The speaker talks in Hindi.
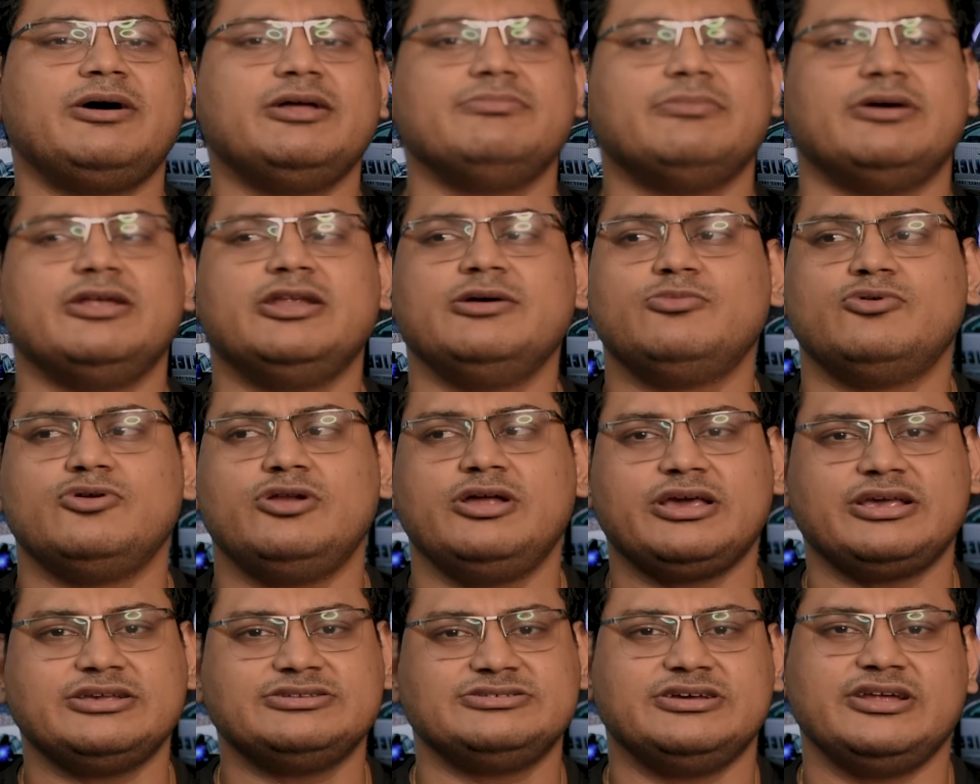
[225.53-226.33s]
बाद मैंने
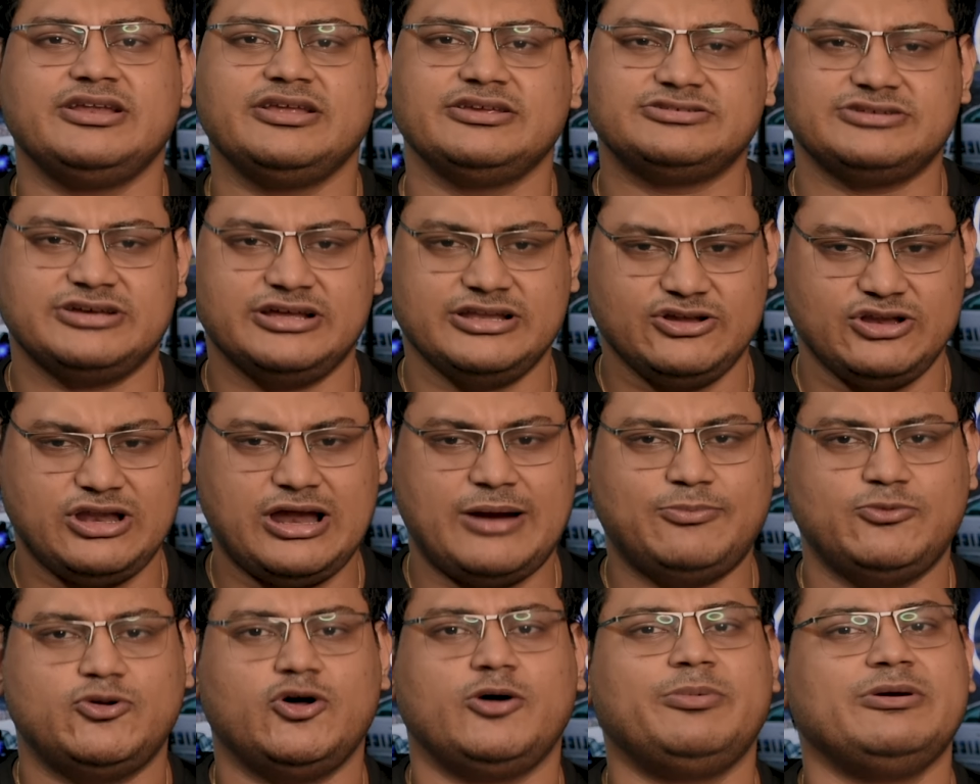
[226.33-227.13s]
बोला कि सर इसका जो
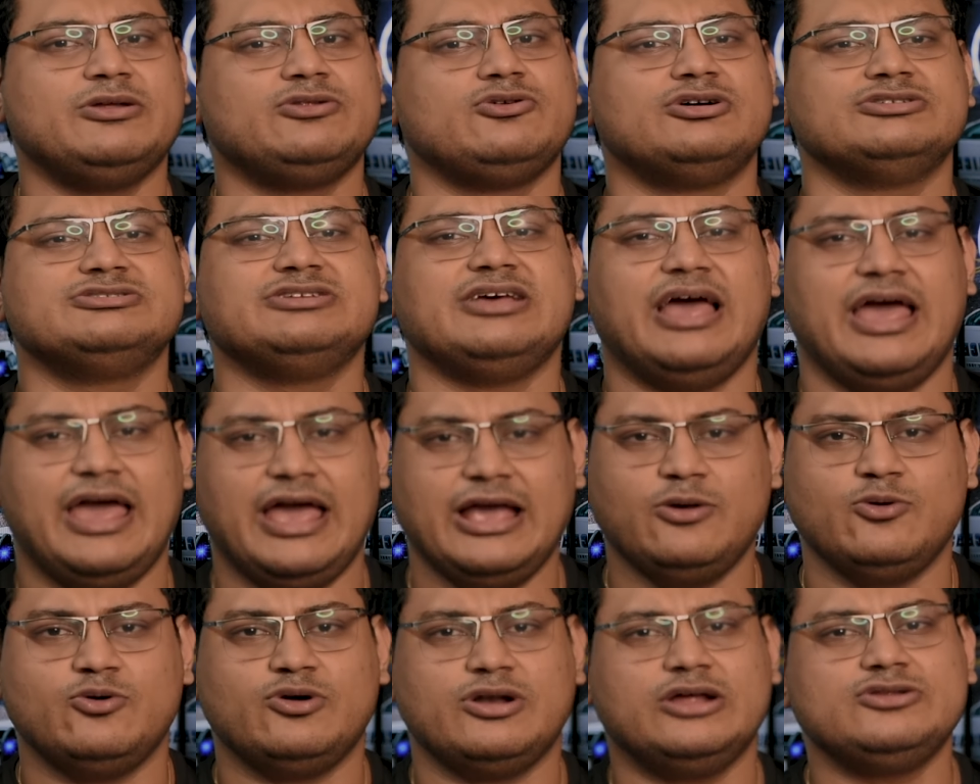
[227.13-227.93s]
लैपटॉप है थोड़ा सा
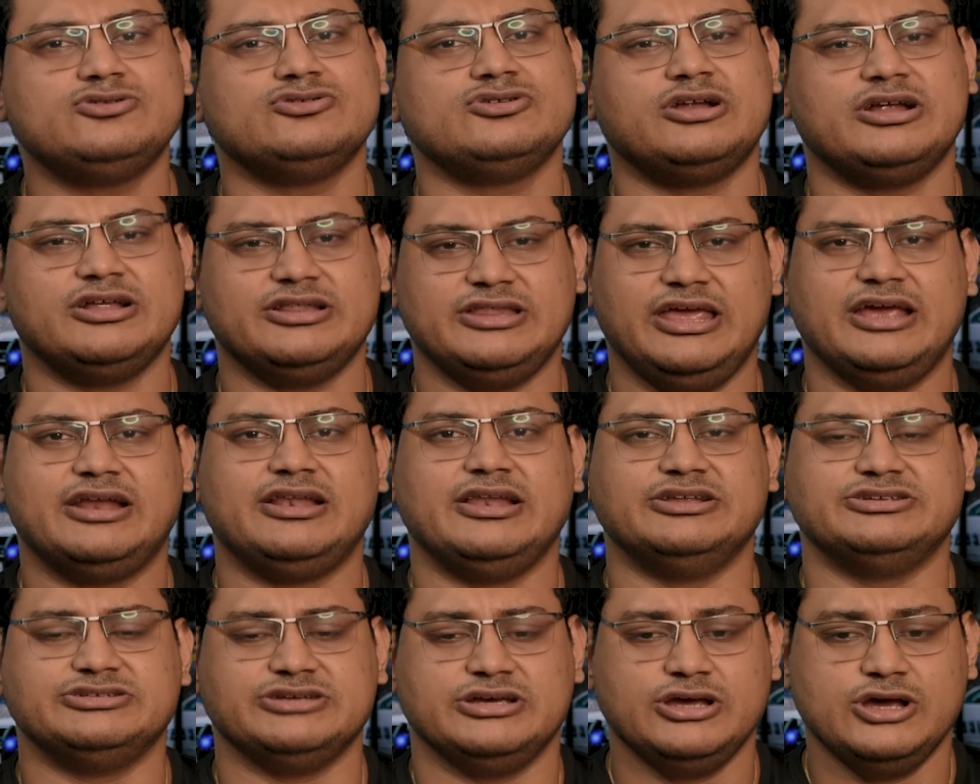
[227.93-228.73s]
हैंग हो रहा है तो ज़रा देख
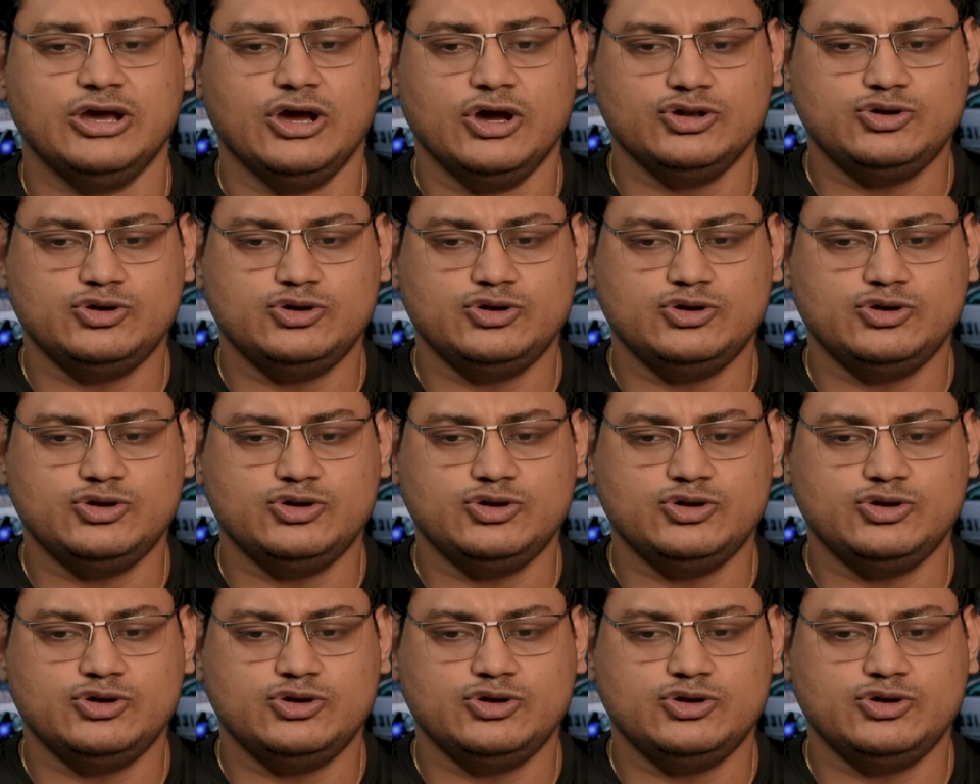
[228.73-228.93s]
लीजिए